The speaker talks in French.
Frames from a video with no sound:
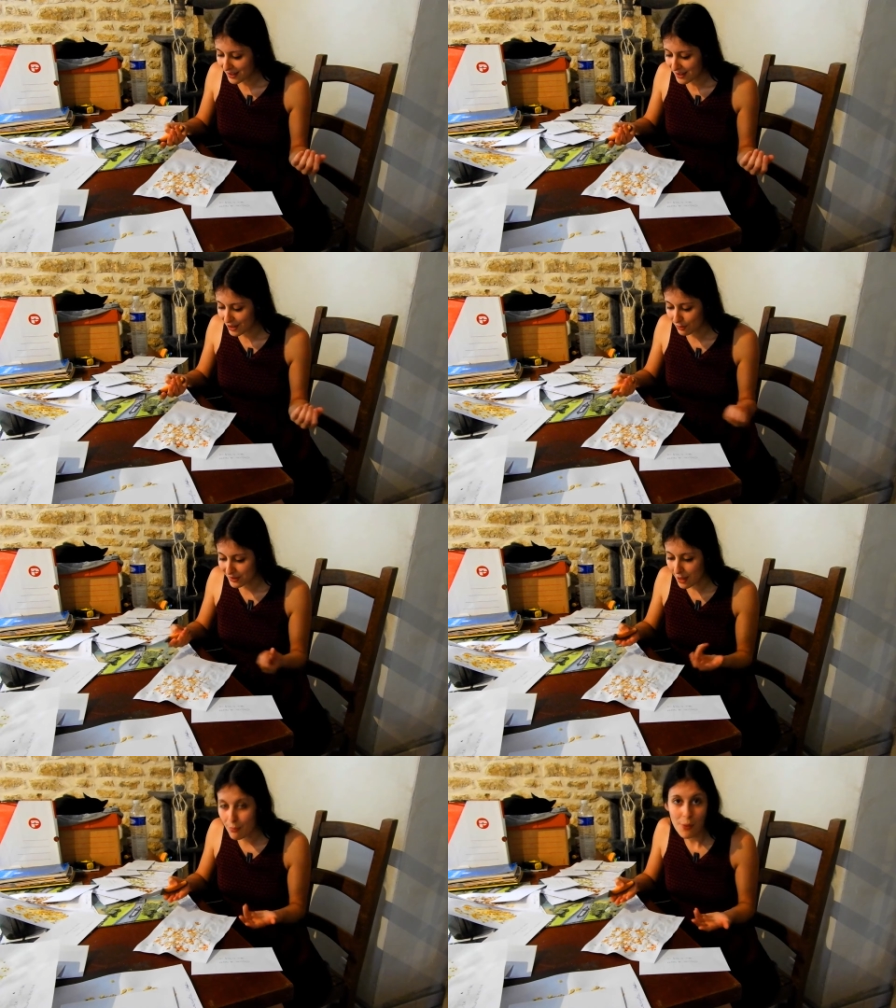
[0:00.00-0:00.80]
Et je trouve
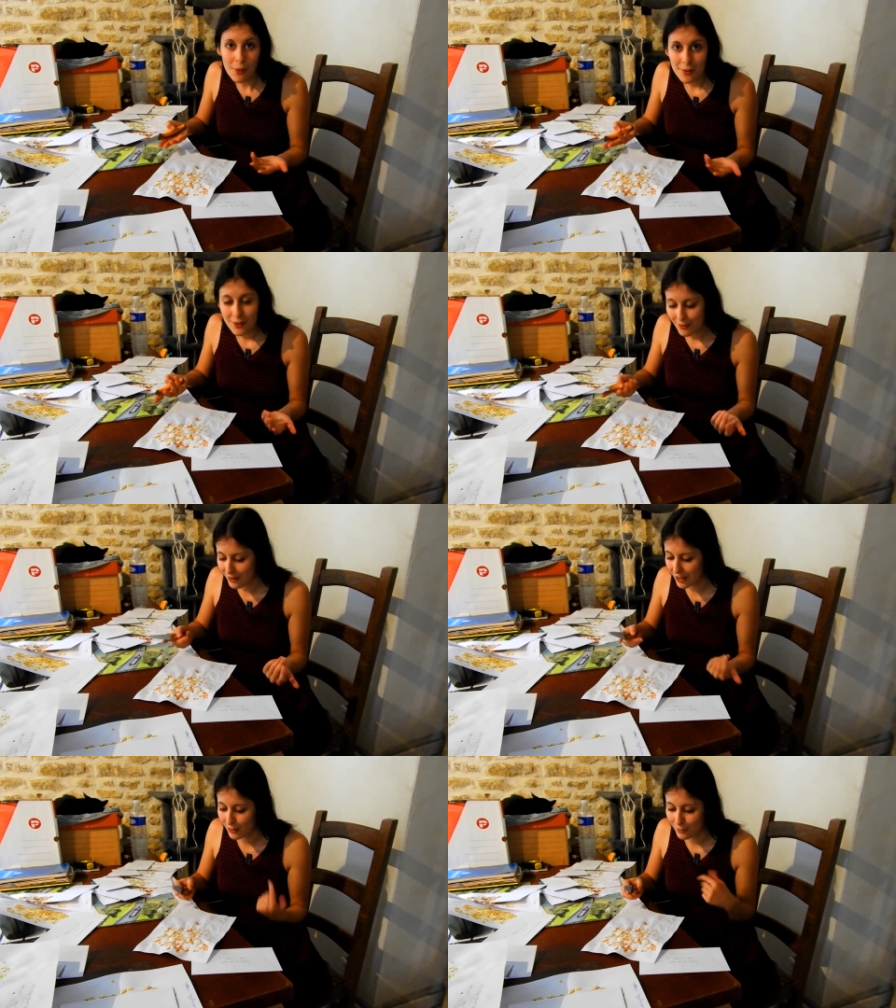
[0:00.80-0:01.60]
ça beau,
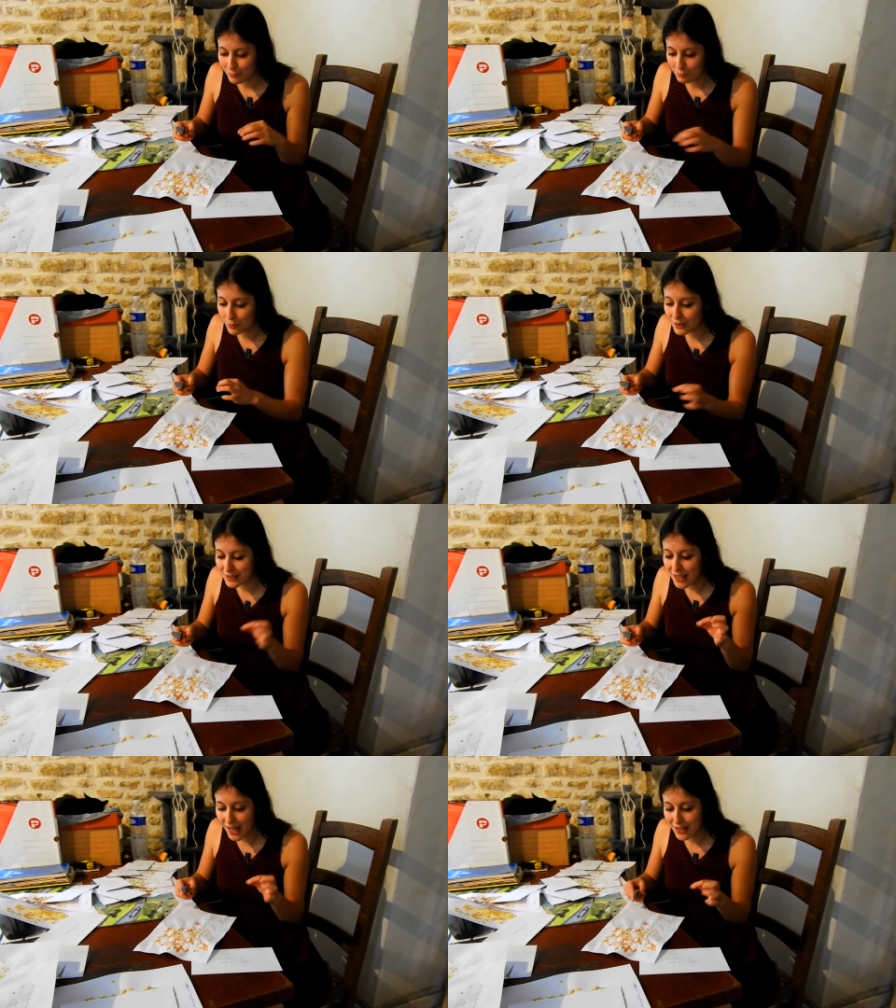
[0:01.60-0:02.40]
voilà, d'une
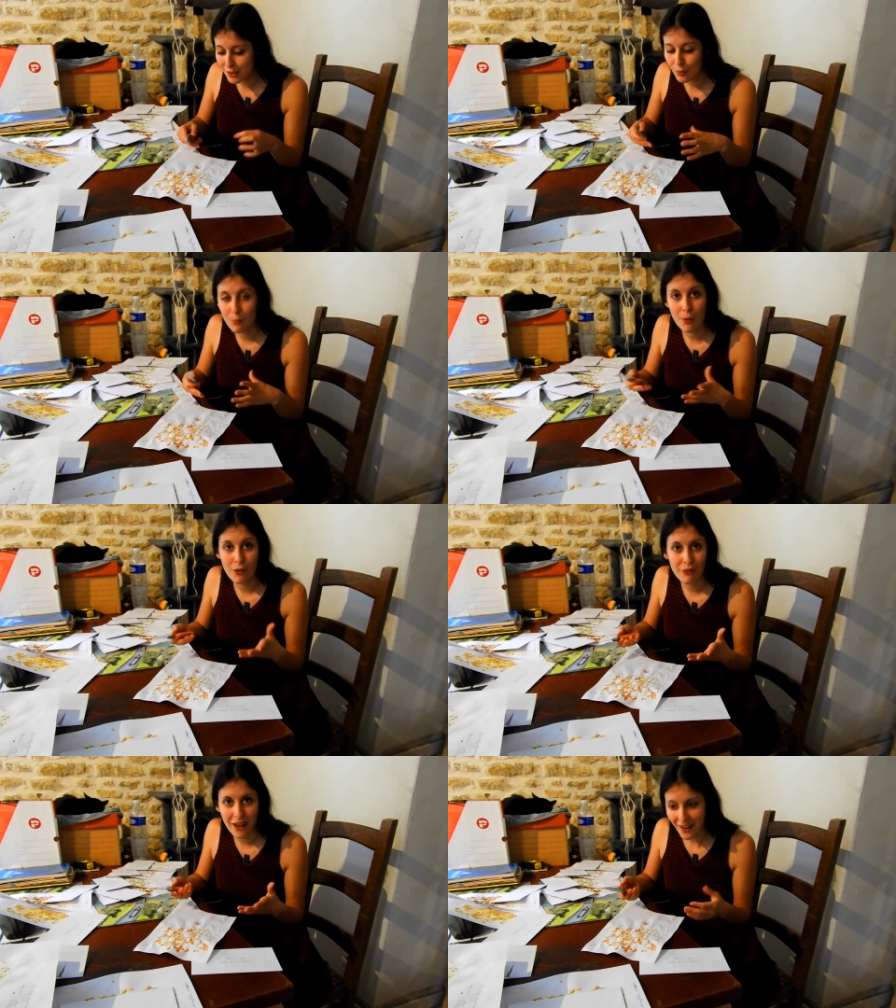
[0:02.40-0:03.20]
petite graine ce qu'on peut en
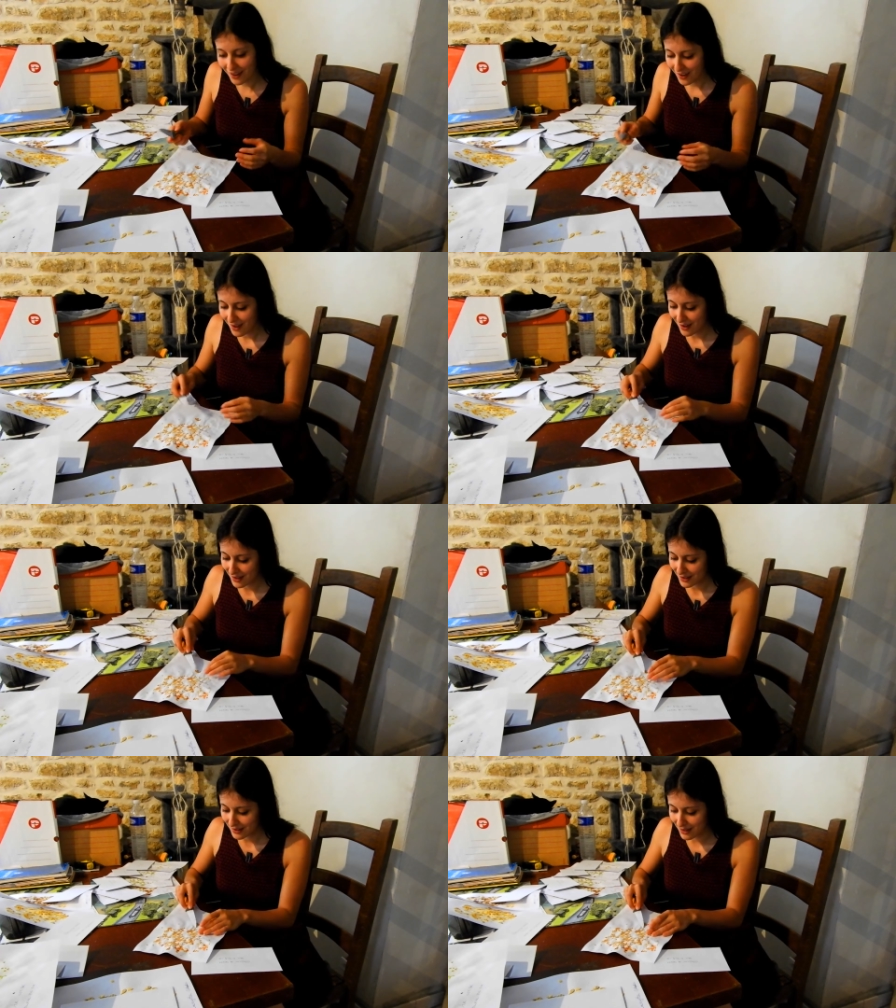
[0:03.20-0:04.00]
faire.
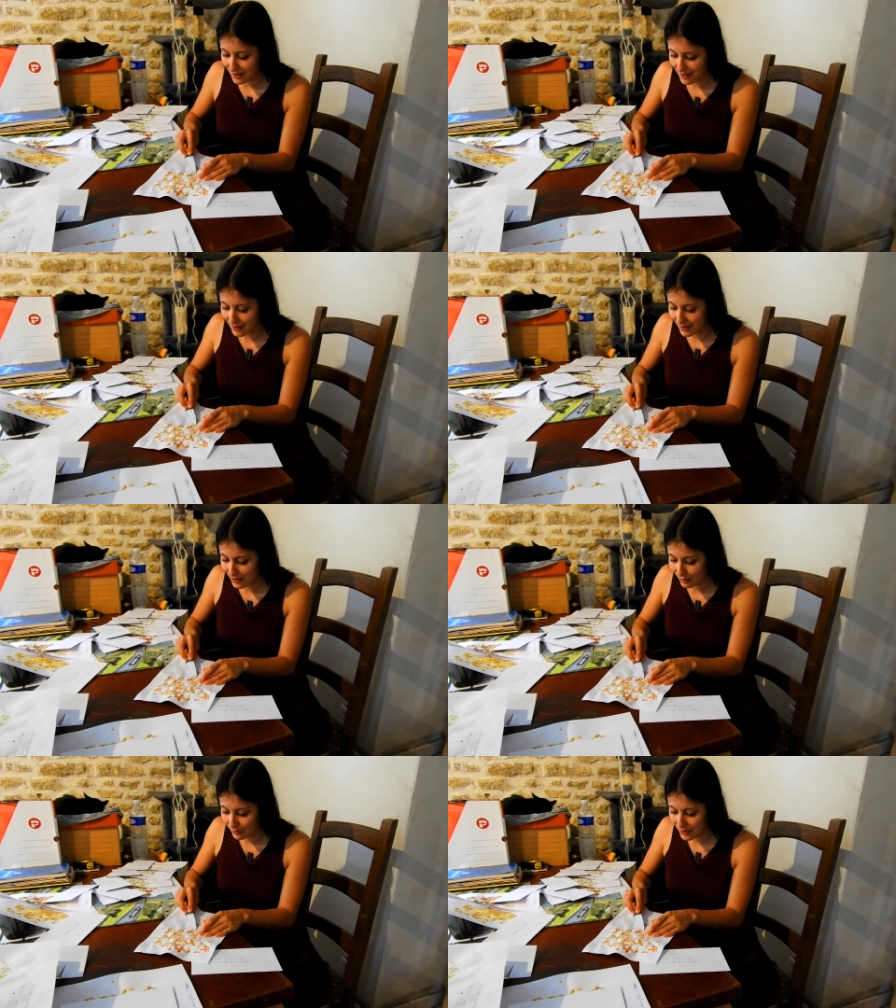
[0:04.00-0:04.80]
C'est,
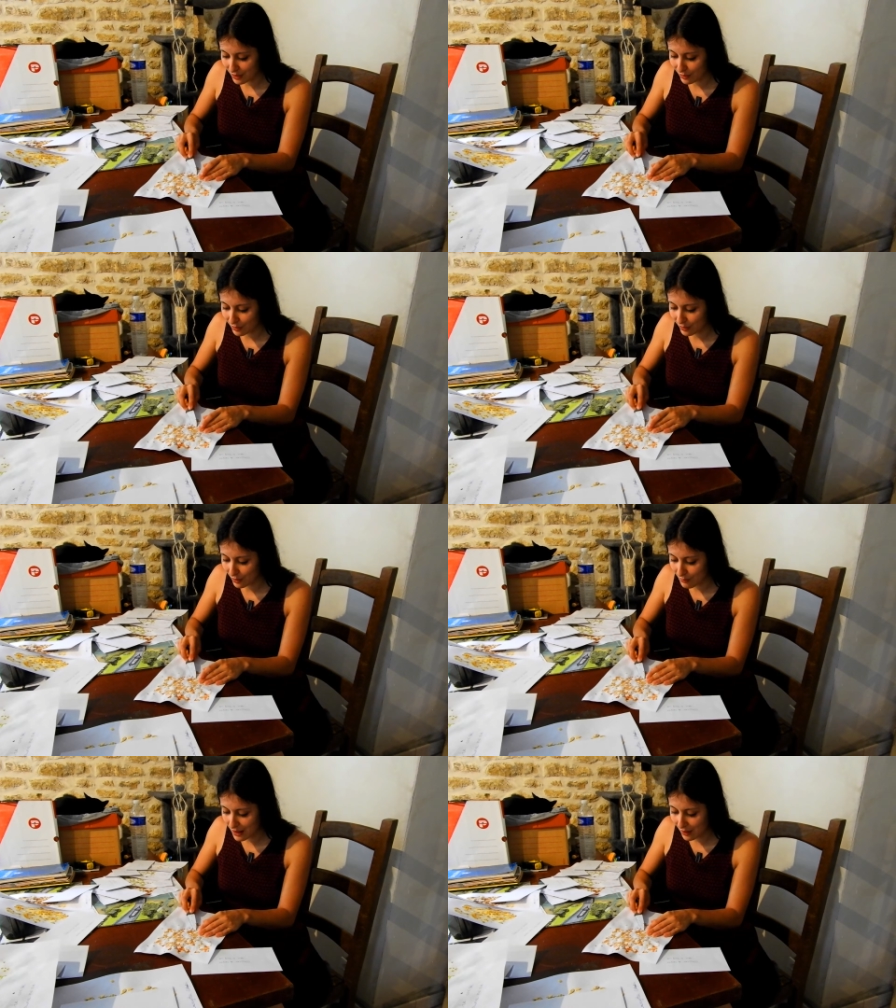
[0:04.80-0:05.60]
je trouve ça juste
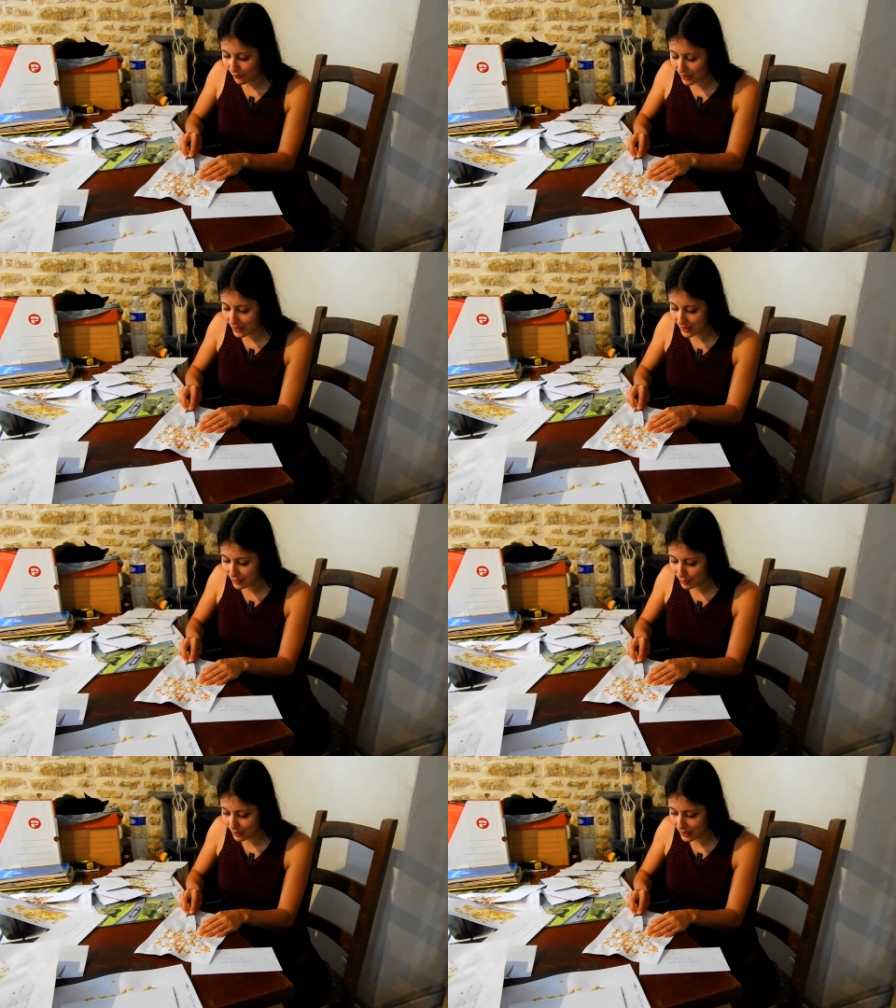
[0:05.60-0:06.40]
magnifique la
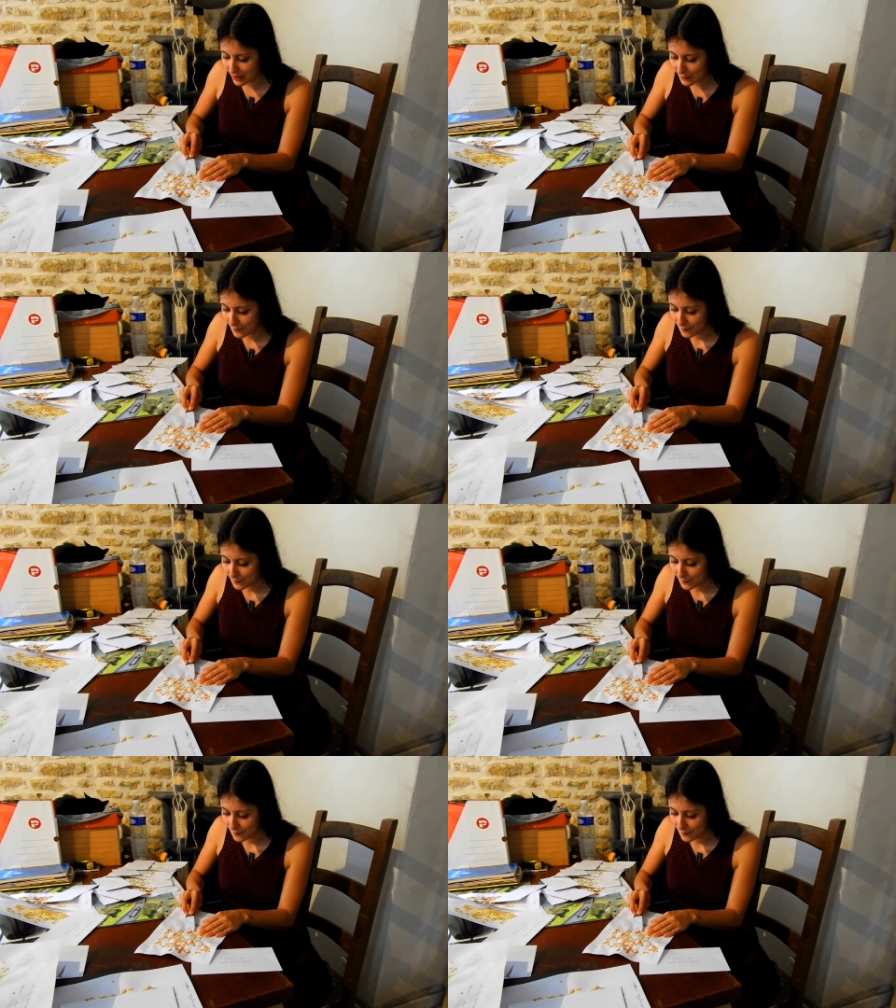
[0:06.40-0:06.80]
nature euh,